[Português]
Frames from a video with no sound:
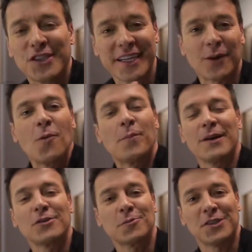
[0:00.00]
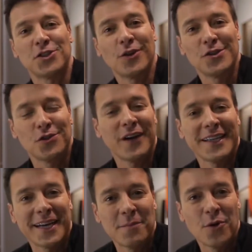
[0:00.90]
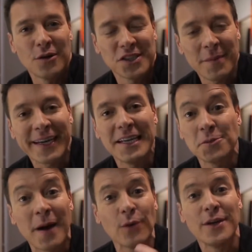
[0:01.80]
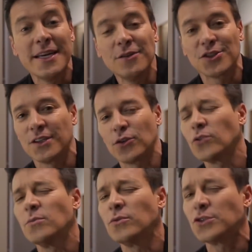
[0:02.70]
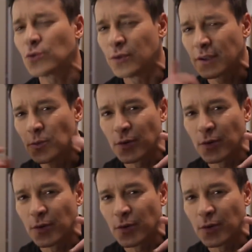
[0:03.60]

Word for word: Você que acompanha os bastidores do Vai Dar Namoro, sabe aqueles barulhinhos que todo mundo escuta no